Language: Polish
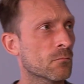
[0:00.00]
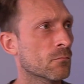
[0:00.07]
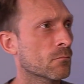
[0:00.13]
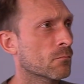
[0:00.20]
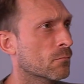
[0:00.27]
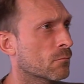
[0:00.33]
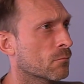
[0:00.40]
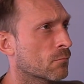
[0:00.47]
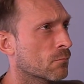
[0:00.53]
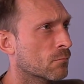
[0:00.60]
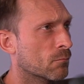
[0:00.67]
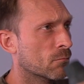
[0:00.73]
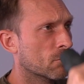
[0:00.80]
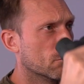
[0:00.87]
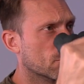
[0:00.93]

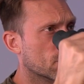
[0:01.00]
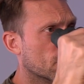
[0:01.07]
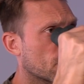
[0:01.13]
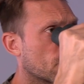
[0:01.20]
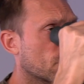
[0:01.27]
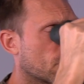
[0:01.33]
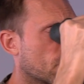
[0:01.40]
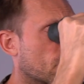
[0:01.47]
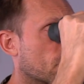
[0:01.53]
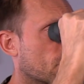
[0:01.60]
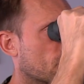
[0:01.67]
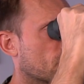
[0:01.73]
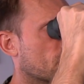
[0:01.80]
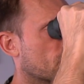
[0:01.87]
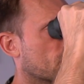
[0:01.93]
18,5 cm
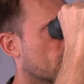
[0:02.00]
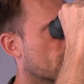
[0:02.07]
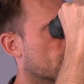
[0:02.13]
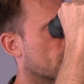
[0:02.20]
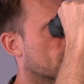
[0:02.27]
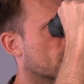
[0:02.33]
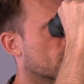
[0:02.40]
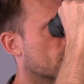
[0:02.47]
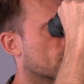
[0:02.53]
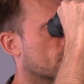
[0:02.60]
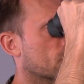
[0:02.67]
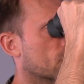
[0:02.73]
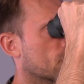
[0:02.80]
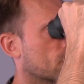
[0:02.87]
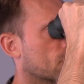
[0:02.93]
i taką samą
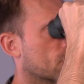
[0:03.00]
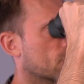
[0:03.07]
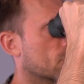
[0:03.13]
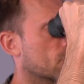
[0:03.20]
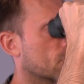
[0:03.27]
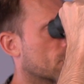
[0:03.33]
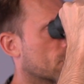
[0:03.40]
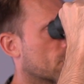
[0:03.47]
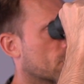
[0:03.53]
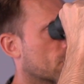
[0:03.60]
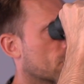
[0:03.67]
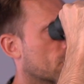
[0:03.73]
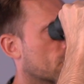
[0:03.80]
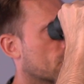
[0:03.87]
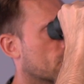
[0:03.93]
szerokość.
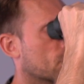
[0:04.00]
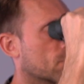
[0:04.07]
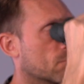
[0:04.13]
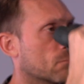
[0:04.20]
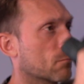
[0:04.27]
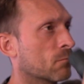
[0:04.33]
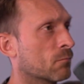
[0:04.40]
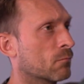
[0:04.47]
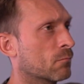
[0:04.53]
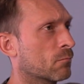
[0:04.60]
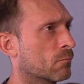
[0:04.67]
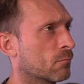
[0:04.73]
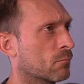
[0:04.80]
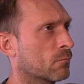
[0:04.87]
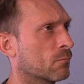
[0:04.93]
Ostrość
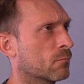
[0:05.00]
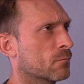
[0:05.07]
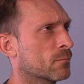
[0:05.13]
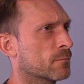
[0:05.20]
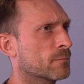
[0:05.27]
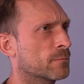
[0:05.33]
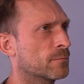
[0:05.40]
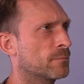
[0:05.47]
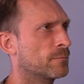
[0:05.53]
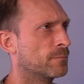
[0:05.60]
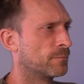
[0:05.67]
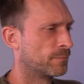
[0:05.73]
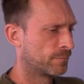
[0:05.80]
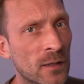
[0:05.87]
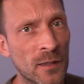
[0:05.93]
regulowana jest centralnie.
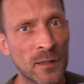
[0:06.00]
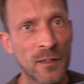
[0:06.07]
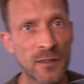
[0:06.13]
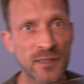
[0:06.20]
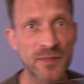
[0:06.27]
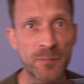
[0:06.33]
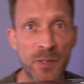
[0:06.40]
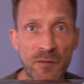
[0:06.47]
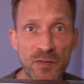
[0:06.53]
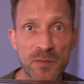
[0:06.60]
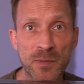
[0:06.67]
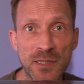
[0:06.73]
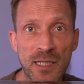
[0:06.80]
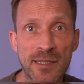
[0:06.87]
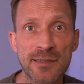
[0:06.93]

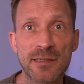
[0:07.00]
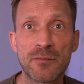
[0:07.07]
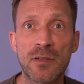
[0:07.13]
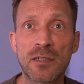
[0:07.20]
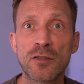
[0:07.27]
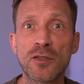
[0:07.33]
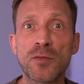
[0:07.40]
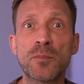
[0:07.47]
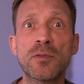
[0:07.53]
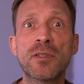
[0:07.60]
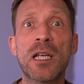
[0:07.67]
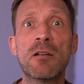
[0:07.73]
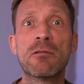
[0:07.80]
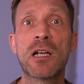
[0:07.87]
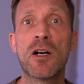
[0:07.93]
Sprawdźmy teraz zawartość
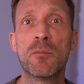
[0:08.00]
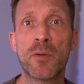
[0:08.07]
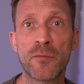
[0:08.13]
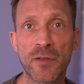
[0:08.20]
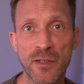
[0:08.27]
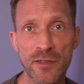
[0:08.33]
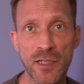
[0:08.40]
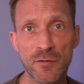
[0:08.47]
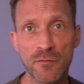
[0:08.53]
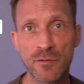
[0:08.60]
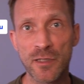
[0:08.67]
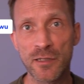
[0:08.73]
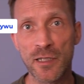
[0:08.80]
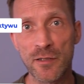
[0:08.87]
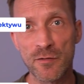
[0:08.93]
pudełka o powiększeniu
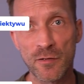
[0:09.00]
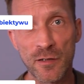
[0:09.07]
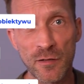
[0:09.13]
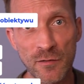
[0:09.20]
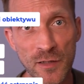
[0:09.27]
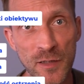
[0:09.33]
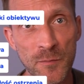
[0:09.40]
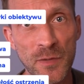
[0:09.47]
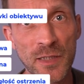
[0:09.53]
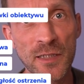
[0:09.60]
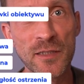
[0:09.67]
dziesięciokrotnym i